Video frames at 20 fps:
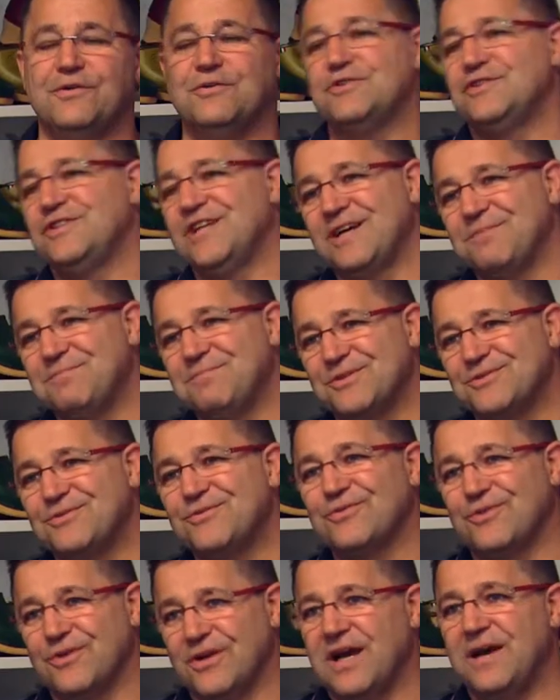J'irai pas
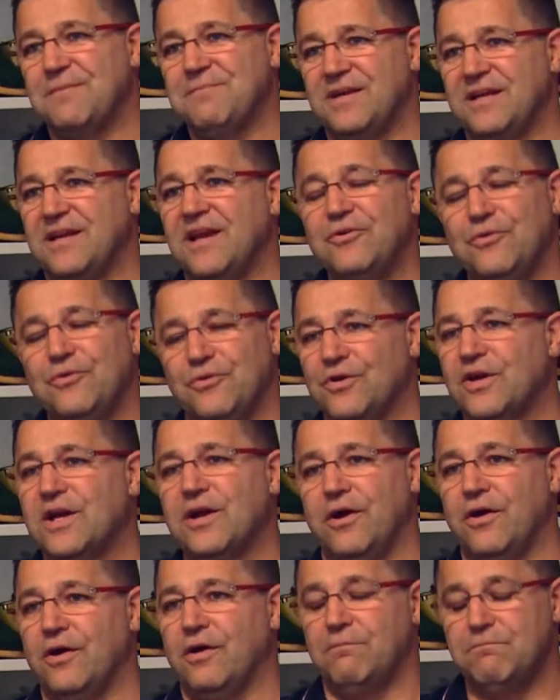jusque-là, mais là,
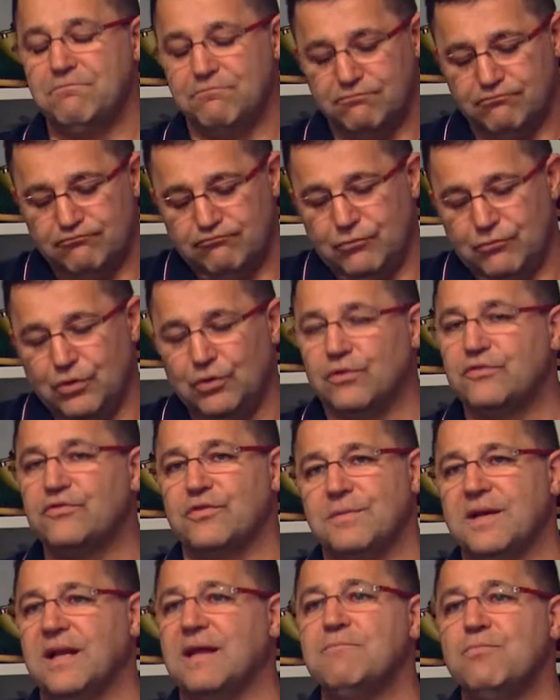une,
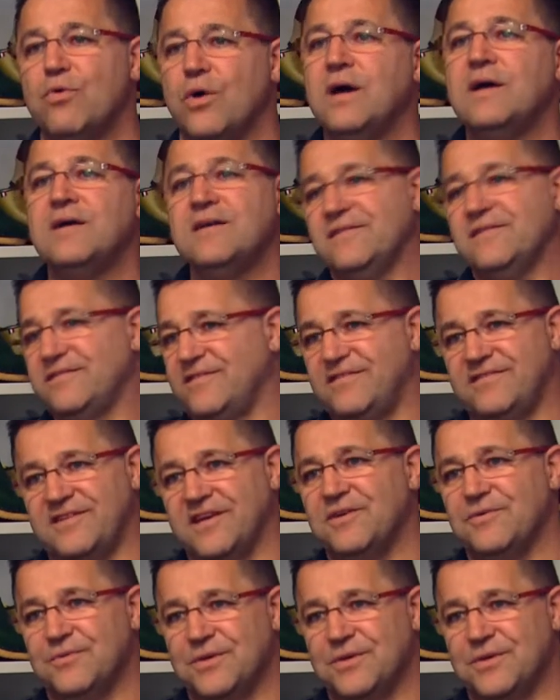semelle en bois, c'est sain,